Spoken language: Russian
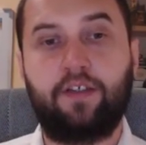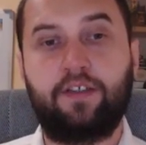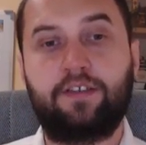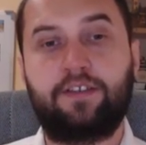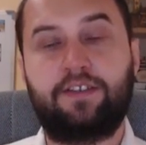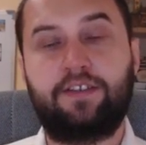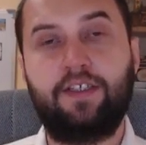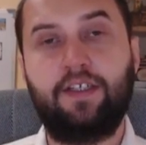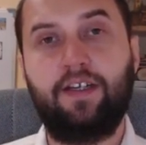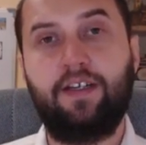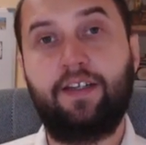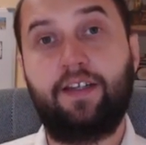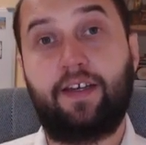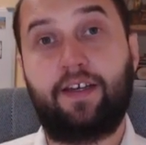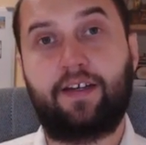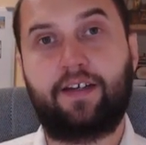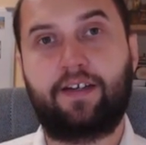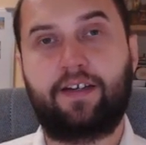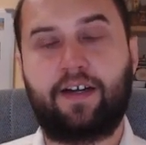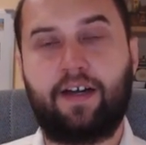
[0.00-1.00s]

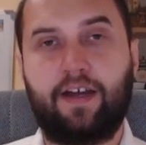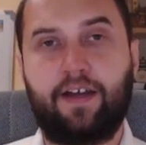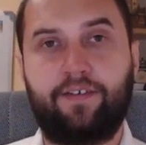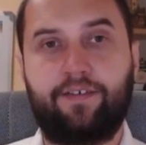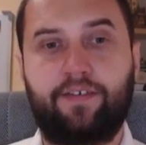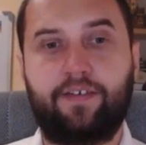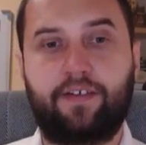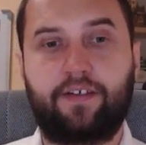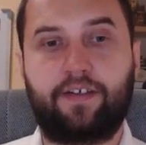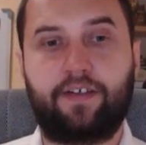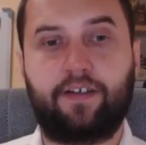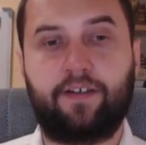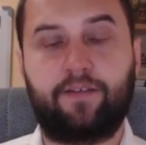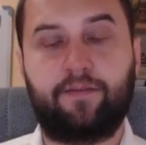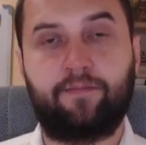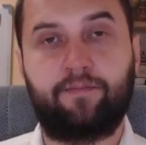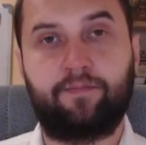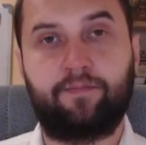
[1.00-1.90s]
стильная графика.